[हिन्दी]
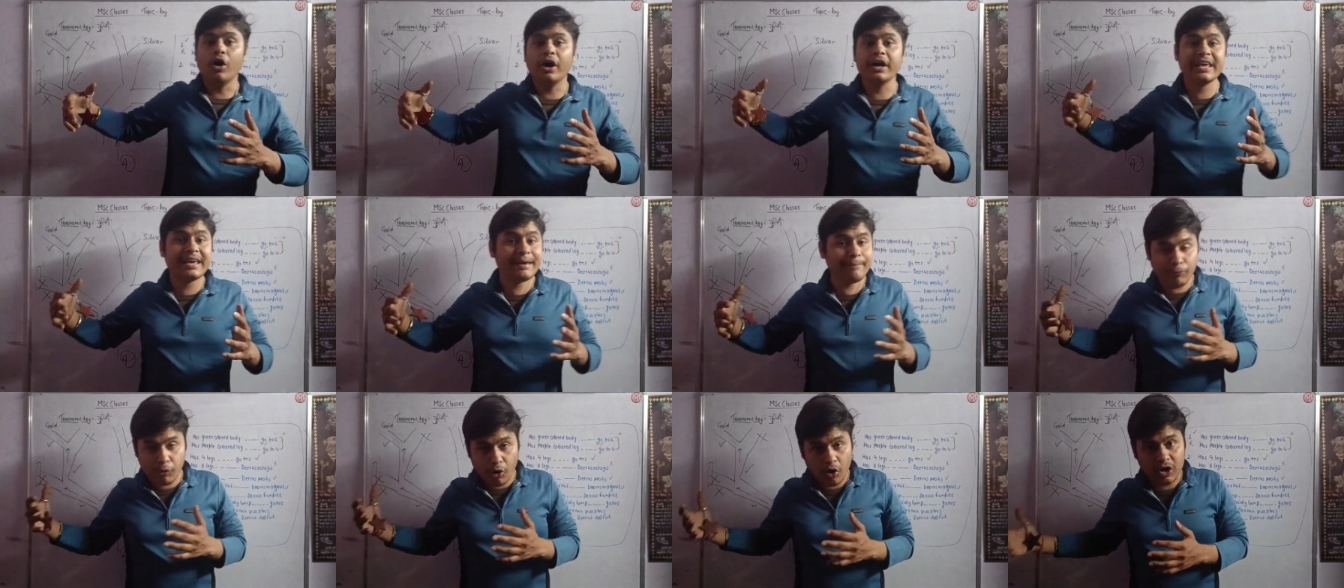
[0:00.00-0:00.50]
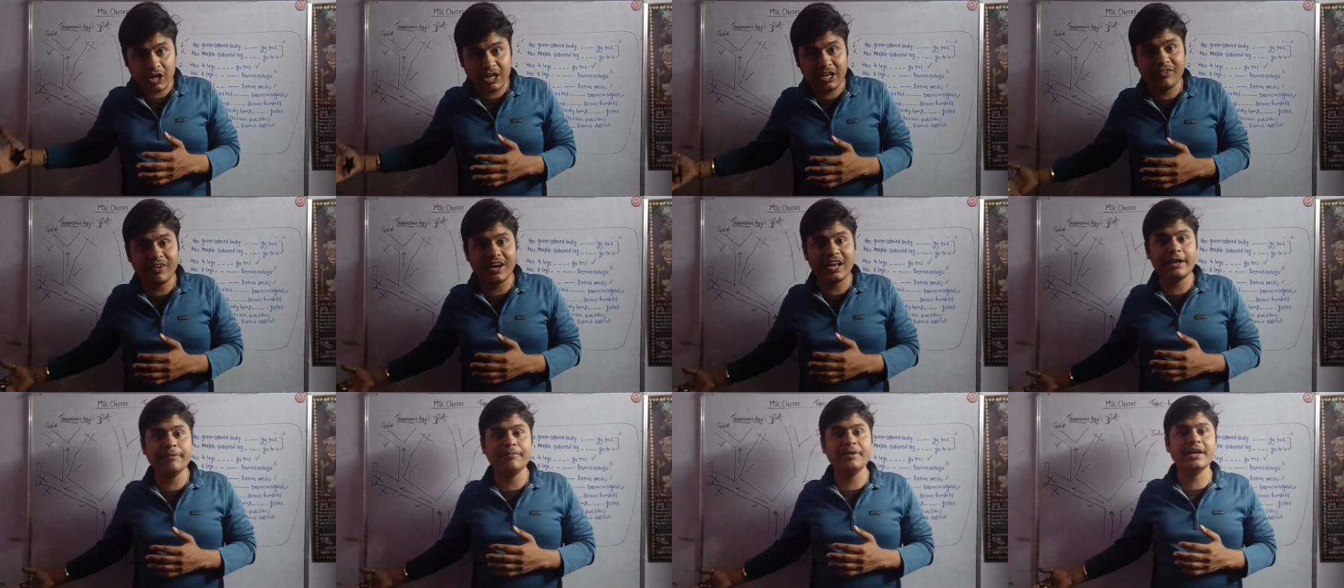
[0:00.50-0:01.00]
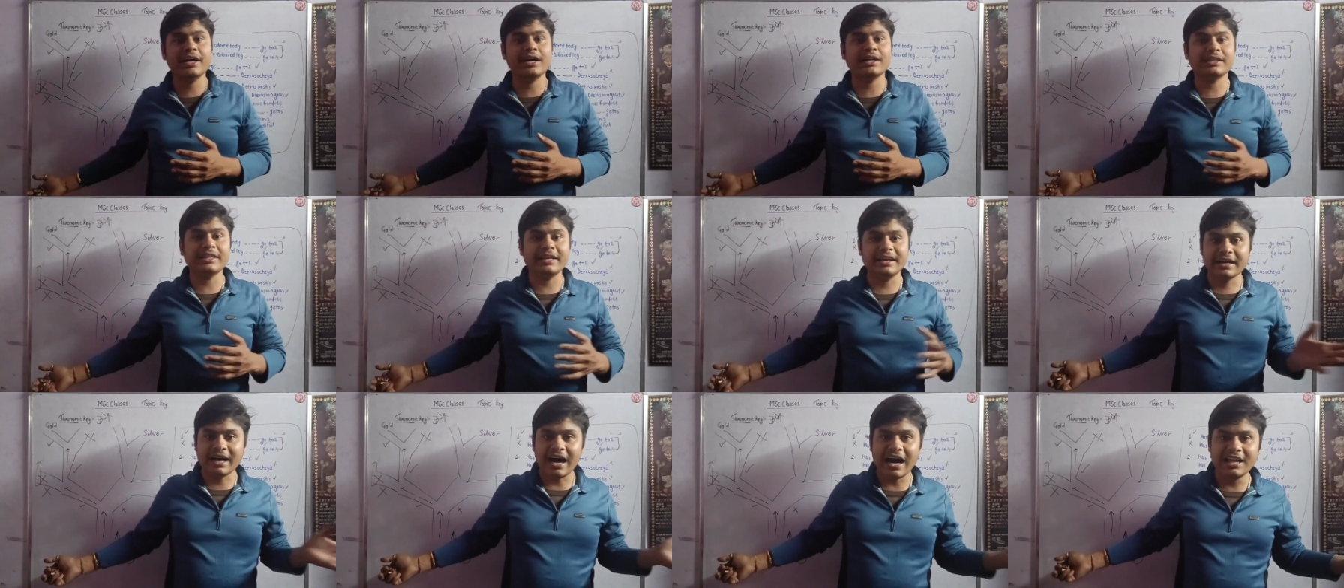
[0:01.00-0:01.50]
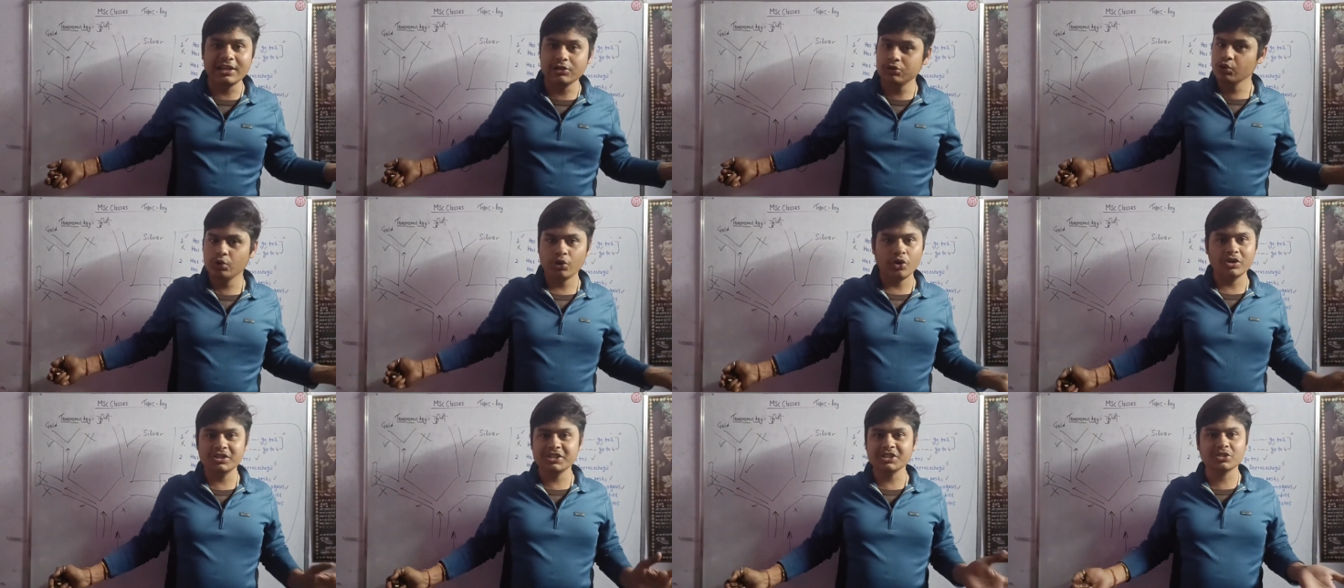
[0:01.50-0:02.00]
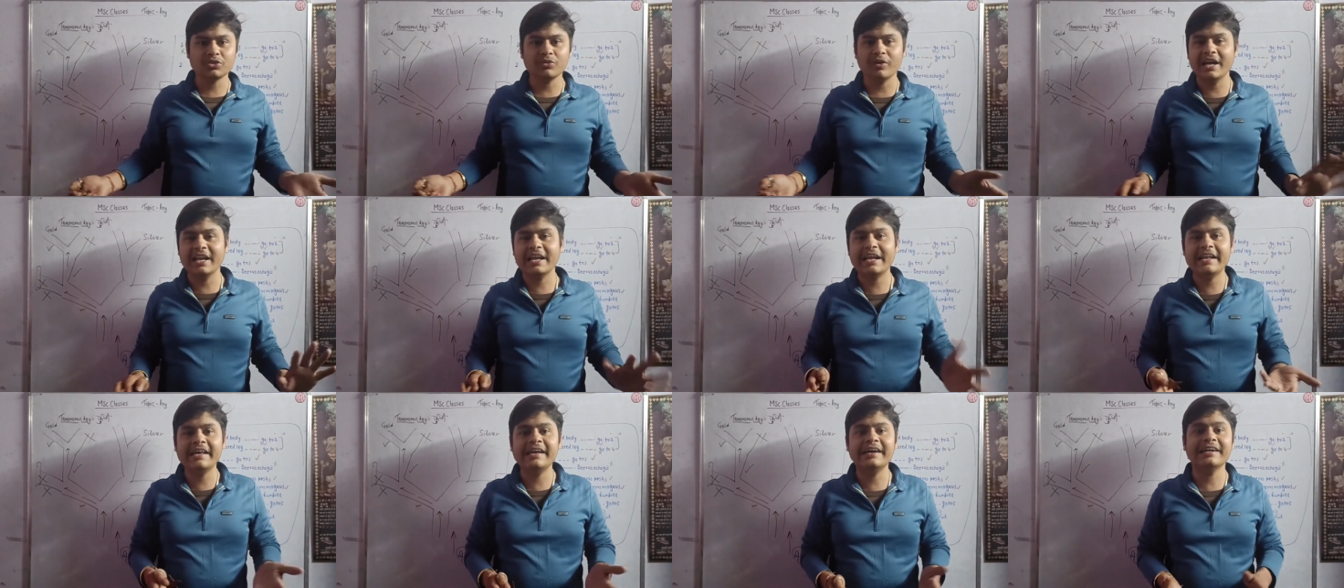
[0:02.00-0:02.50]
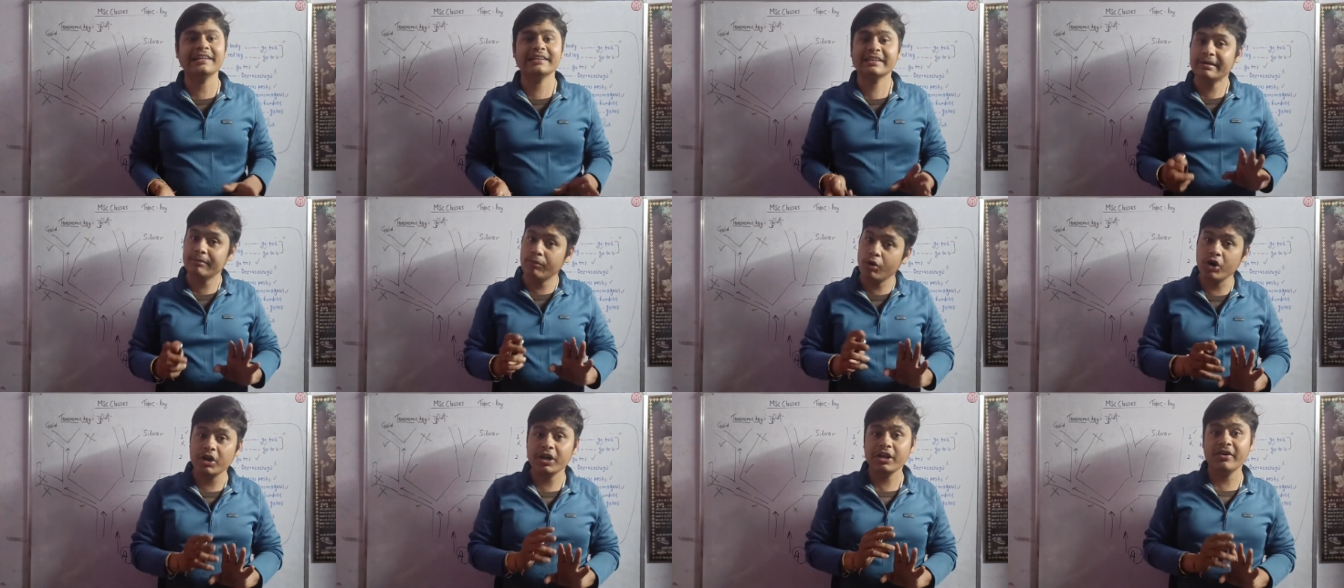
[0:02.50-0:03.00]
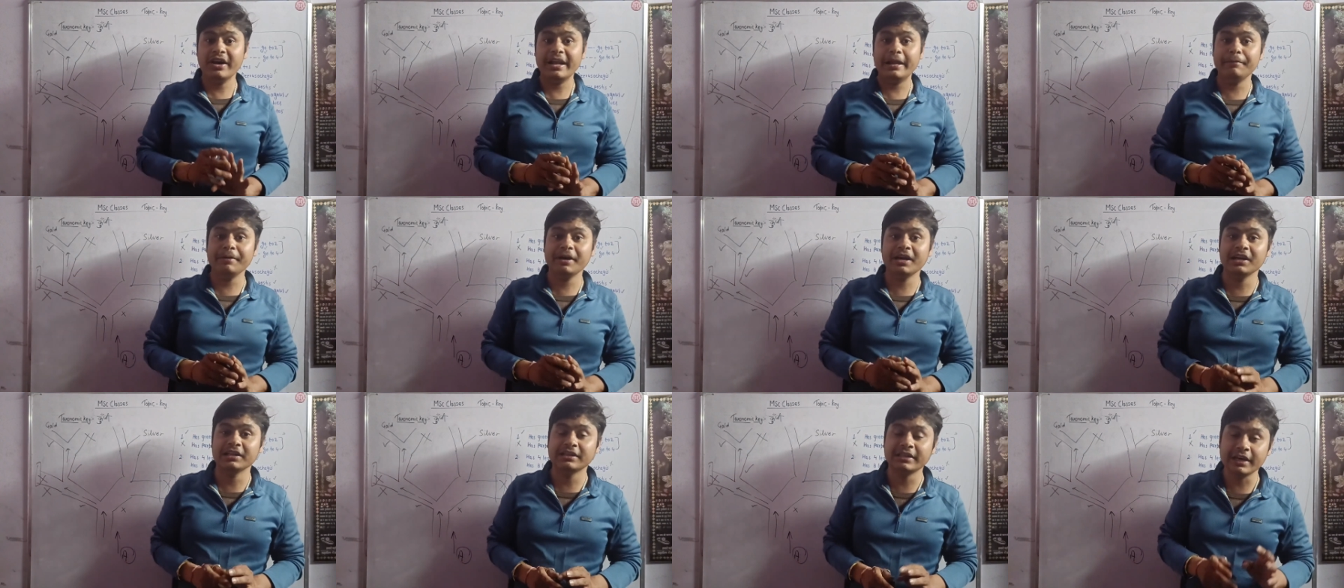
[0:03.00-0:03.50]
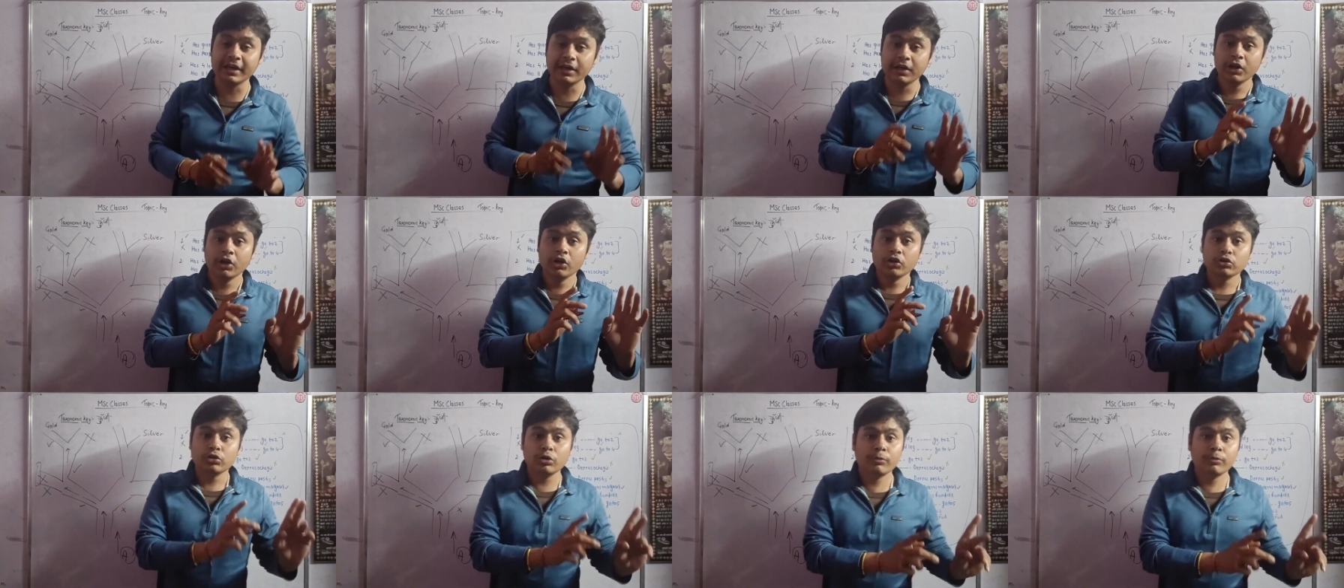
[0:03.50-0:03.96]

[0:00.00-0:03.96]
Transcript: और ये बॉटनी वाले भी करते हैं खाली जूलॉजिस्ट वाले नहीं करते हैं बॉटनी वाले भी करते हैं